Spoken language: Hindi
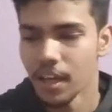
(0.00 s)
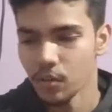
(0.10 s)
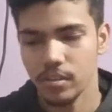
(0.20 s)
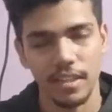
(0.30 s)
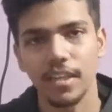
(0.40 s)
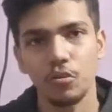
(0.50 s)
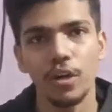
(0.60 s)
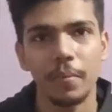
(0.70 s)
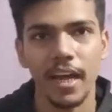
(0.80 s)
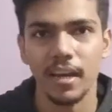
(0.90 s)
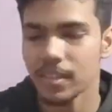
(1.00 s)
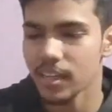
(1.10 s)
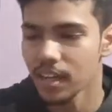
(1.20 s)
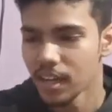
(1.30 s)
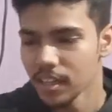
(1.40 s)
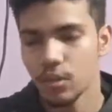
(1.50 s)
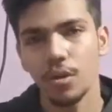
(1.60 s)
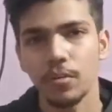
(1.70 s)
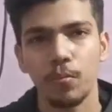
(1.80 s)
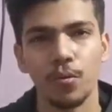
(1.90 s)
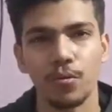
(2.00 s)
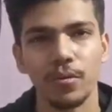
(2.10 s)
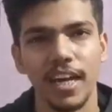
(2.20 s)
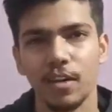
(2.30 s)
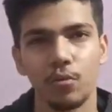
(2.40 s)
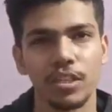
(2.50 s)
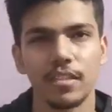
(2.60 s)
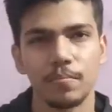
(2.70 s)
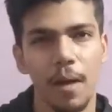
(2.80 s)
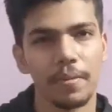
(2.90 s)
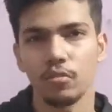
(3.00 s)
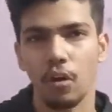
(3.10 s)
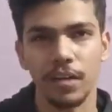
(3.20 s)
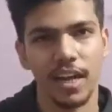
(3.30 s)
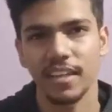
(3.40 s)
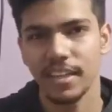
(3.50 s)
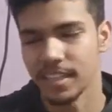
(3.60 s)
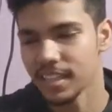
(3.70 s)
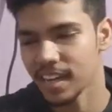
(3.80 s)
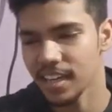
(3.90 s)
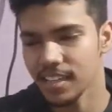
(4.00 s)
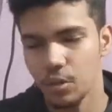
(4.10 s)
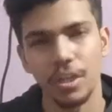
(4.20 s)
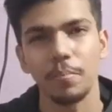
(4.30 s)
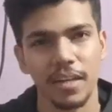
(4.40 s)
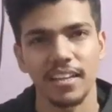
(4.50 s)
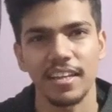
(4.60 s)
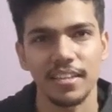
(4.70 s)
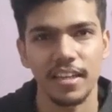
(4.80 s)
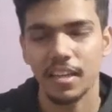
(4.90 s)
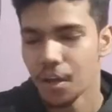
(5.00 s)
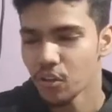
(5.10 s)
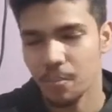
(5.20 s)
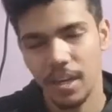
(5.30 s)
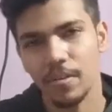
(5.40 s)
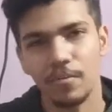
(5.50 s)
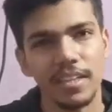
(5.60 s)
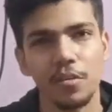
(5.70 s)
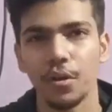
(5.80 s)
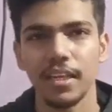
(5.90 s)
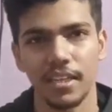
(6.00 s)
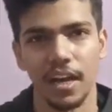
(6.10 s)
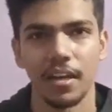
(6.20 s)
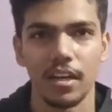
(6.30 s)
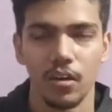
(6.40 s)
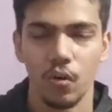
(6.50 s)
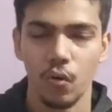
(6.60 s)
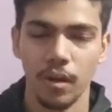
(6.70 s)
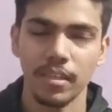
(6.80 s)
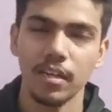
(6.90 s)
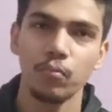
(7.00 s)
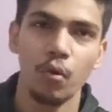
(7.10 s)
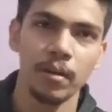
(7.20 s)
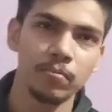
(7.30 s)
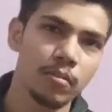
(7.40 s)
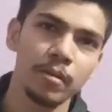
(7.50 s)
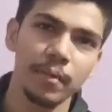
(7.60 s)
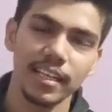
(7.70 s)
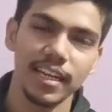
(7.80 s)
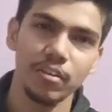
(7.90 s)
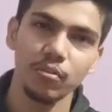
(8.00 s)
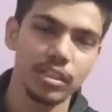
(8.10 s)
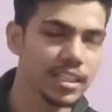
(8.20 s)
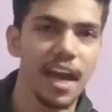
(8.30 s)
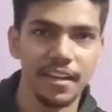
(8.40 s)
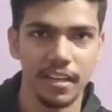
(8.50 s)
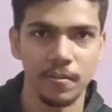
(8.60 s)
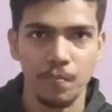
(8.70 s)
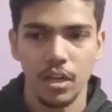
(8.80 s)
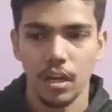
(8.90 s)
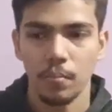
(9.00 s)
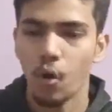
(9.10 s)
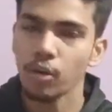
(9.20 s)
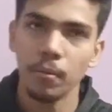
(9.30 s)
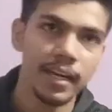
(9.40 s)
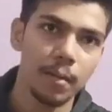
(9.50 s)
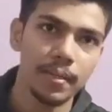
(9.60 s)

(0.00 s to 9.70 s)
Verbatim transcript: तो सर ने जो ही पढ़ाया अभी तक थ्योरी वो तो ज़्यादा क्वेश्चन वहाँ पर सॉल्व कराते नहीं है ठीक है खाली थ्योरी ही पढ़ाते रहते हैं तो मैंने बस भाई थ्योरी किया है और अभी तक प्रॉब्लम सॉल्विंग मैंने ज़्यादा कुछ किया ही नहीं मॉक भी मैंने अभी